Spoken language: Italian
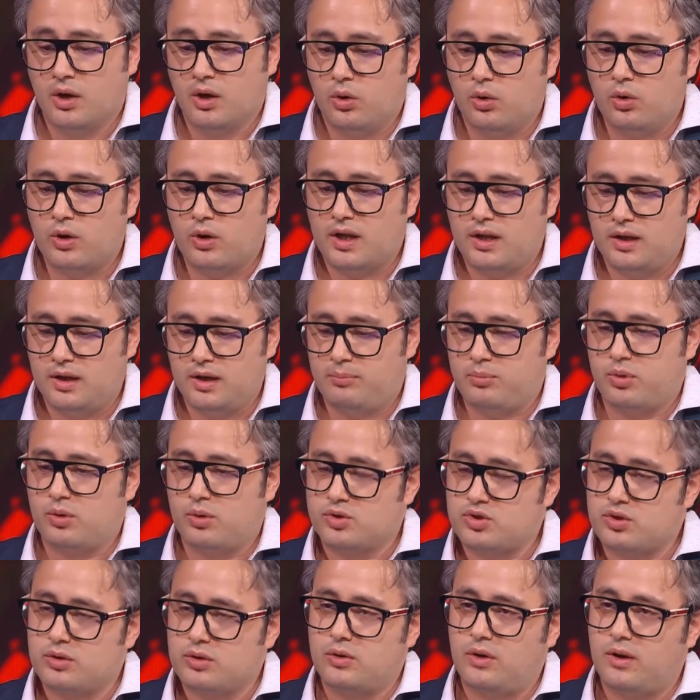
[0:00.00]
Ora le
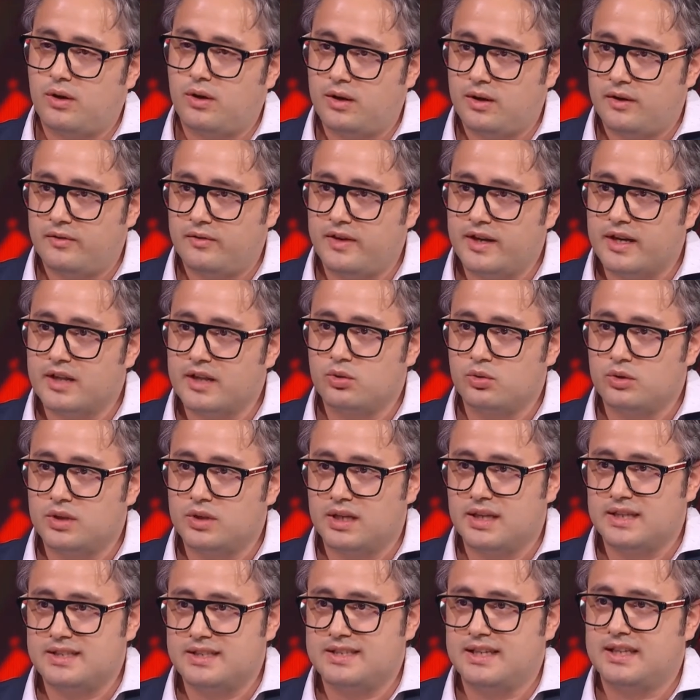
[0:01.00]
possono avere
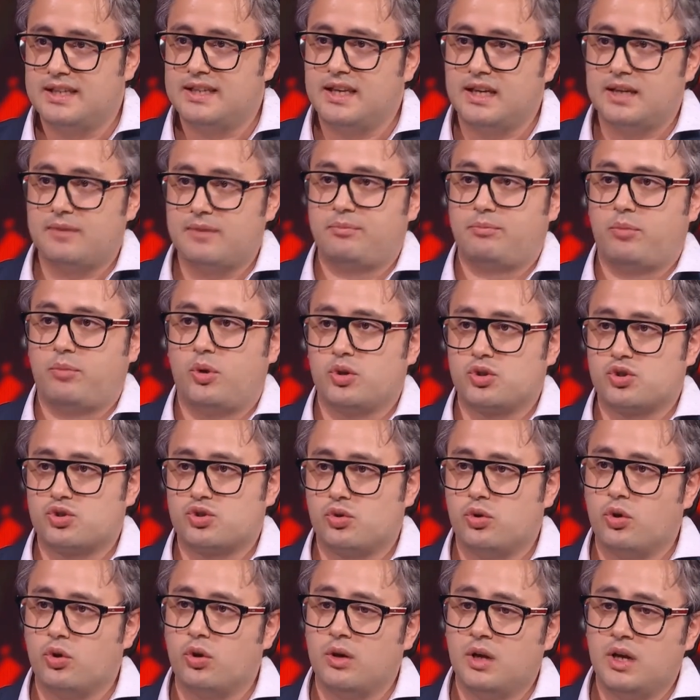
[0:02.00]
tutte le aziende che
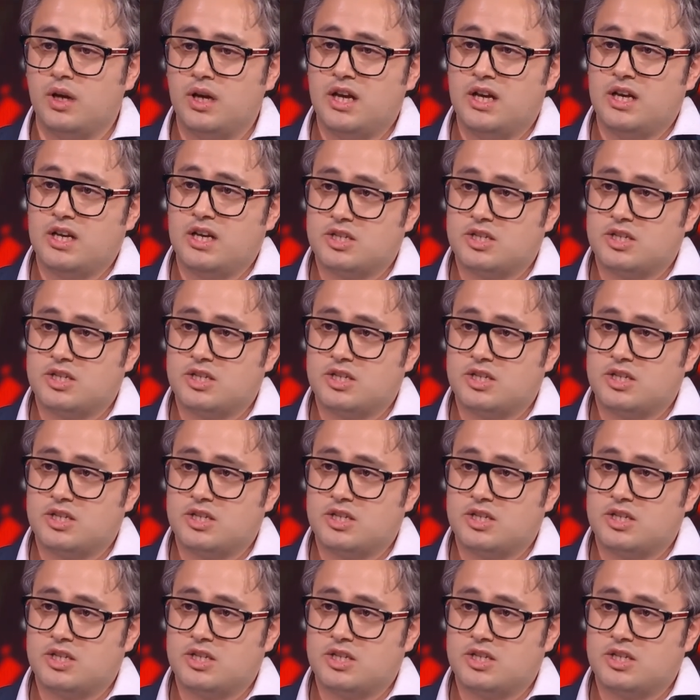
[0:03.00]
possono